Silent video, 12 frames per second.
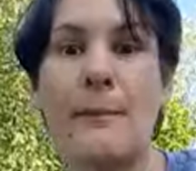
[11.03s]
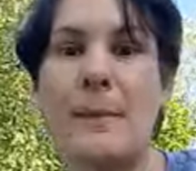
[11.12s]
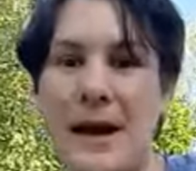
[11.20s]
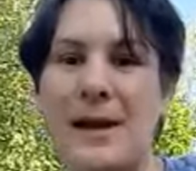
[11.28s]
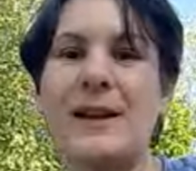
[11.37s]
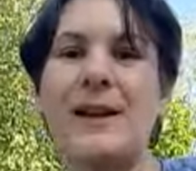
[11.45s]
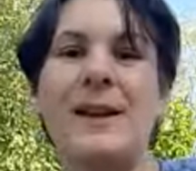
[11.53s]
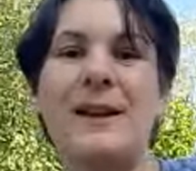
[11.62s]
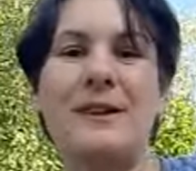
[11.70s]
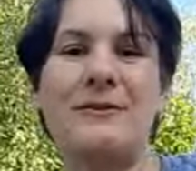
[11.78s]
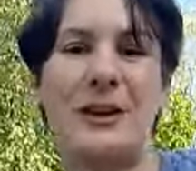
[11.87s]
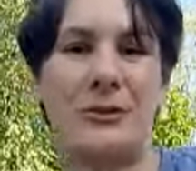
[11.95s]
ma anche a
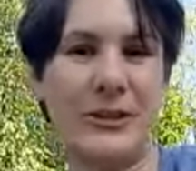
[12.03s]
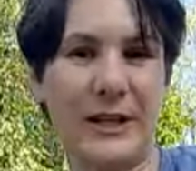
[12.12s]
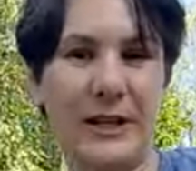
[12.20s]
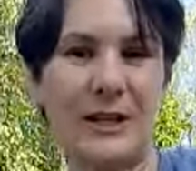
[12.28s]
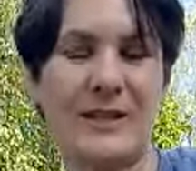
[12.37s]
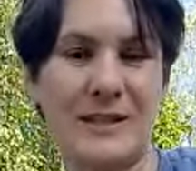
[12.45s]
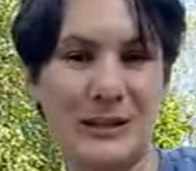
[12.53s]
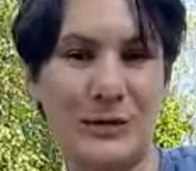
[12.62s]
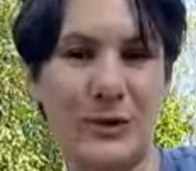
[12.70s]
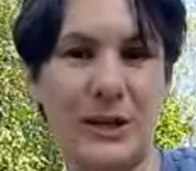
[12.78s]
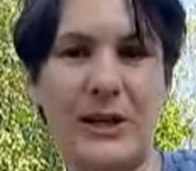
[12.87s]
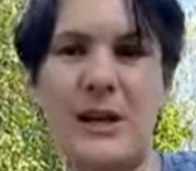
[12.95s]
livello di
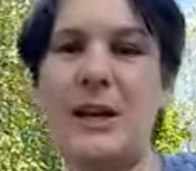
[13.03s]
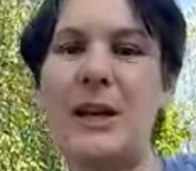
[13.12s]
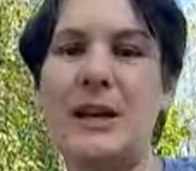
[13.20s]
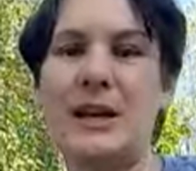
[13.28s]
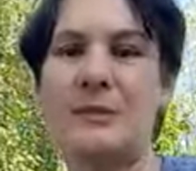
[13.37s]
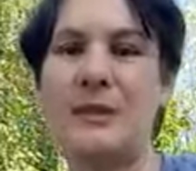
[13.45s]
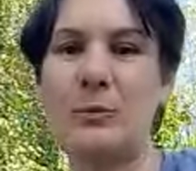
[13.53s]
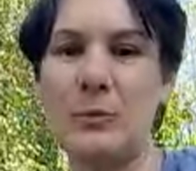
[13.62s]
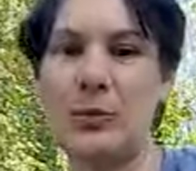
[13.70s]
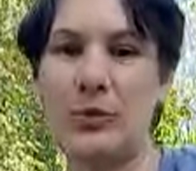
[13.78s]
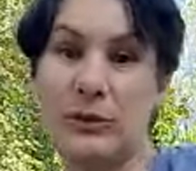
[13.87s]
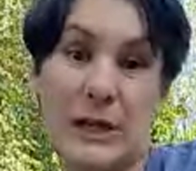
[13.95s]
relazioni.
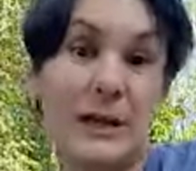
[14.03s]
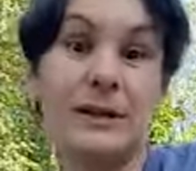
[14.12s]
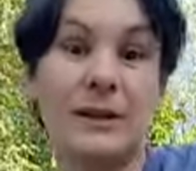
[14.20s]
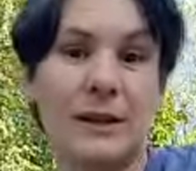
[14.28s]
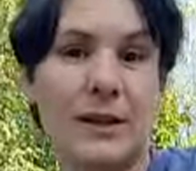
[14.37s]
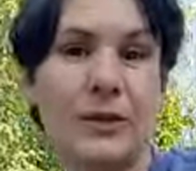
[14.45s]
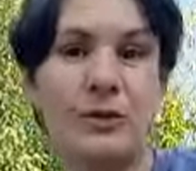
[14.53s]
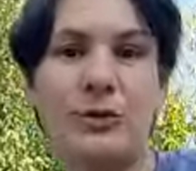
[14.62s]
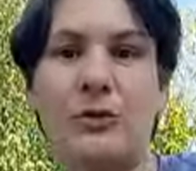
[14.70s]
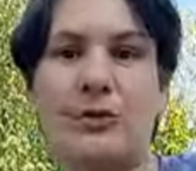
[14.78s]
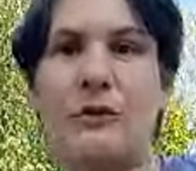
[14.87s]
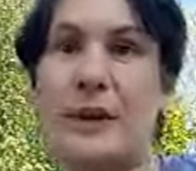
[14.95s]
Eravamo tanti,
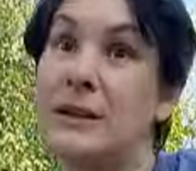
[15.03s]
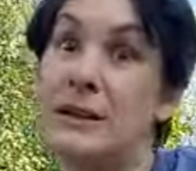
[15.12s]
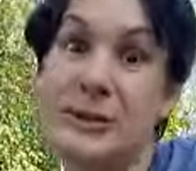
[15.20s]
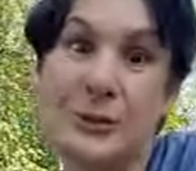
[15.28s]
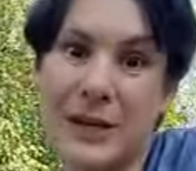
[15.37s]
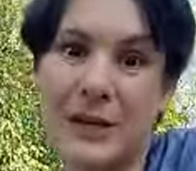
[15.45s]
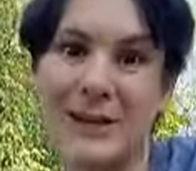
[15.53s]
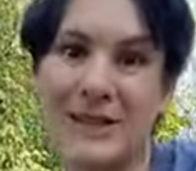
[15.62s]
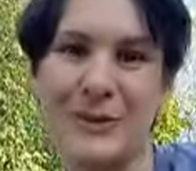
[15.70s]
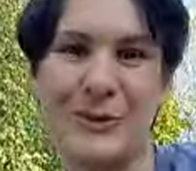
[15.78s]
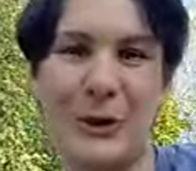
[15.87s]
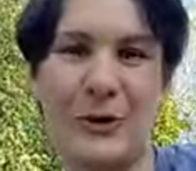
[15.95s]
credo 20 o 30
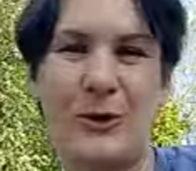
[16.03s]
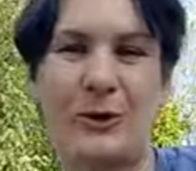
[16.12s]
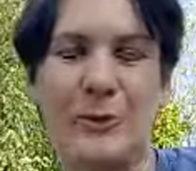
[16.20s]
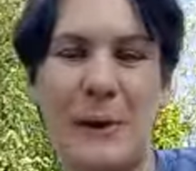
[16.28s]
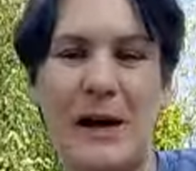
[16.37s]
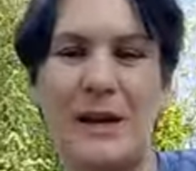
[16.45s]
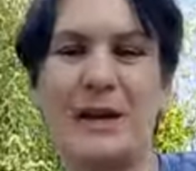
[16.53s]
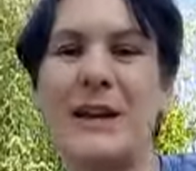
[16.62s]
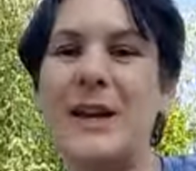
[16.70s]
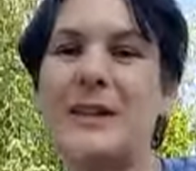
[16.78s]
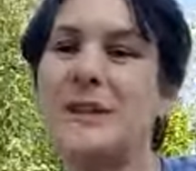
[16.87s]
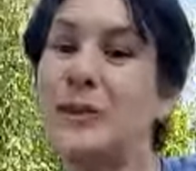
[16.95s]
se non ricordo male,
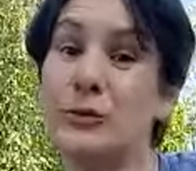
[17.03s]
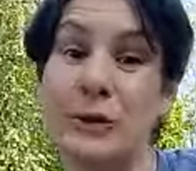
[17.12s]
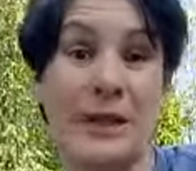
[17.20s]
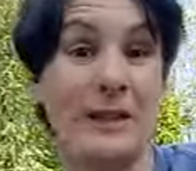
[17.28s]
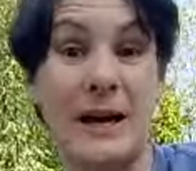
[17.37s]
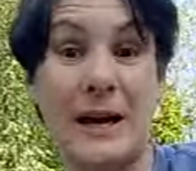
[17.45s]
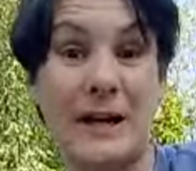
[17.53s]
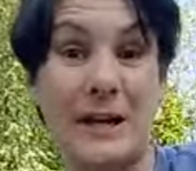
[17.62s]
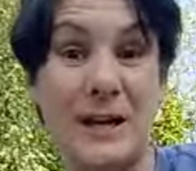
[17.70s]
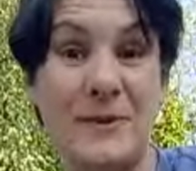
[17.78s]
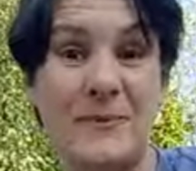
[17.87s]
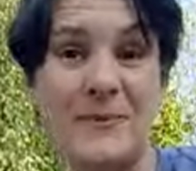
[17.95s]
da tutta
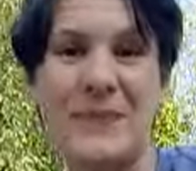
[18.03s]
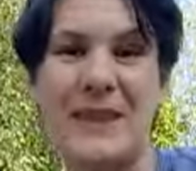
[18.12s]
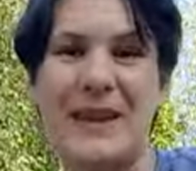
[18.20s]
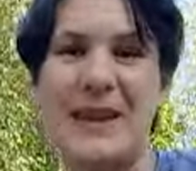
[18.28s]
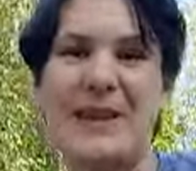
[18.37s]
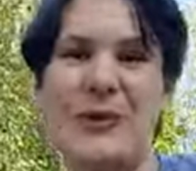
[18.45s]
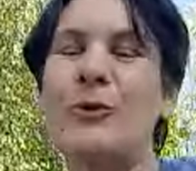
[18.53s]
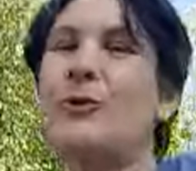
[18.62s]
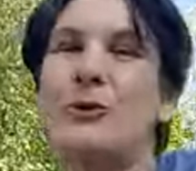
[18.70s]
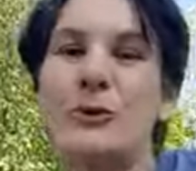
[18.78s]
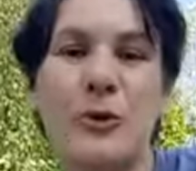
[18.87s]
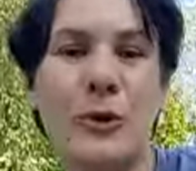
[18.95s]
Italia
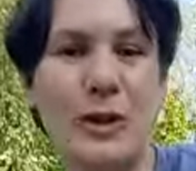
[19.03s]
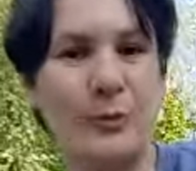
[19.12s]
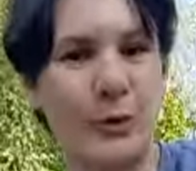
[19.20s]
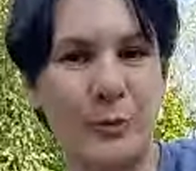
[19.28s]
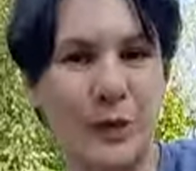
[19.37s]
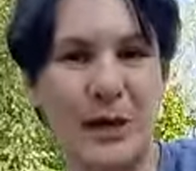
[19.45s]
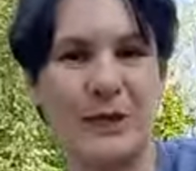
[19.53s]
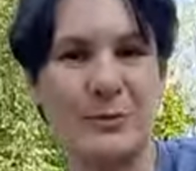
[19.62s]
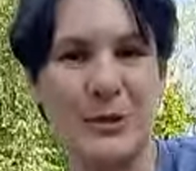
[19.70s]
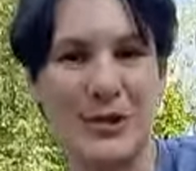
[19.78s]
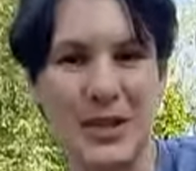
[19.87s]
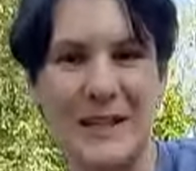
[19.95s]
ognuno con la propria
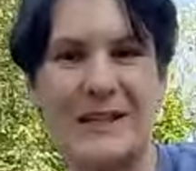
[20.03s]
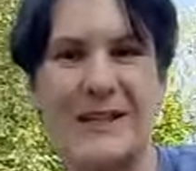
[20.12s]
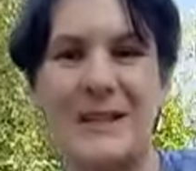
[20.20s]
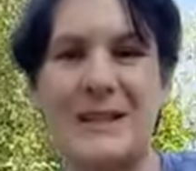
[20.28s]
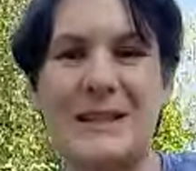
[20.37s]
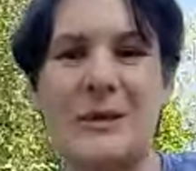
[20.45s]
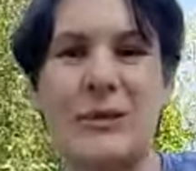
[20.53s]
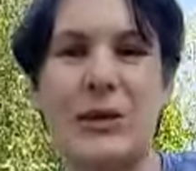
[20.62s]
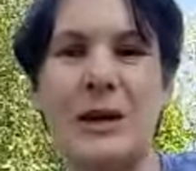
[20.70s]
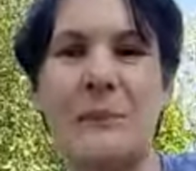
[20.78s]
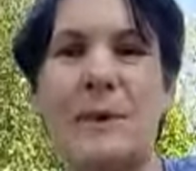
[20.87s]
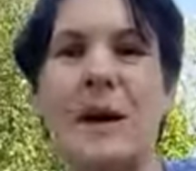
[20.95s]

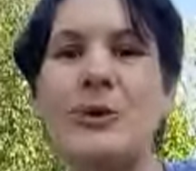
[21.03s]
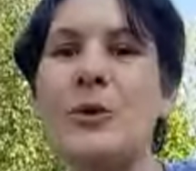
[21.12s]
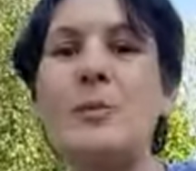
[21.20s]
specializzazione, ma in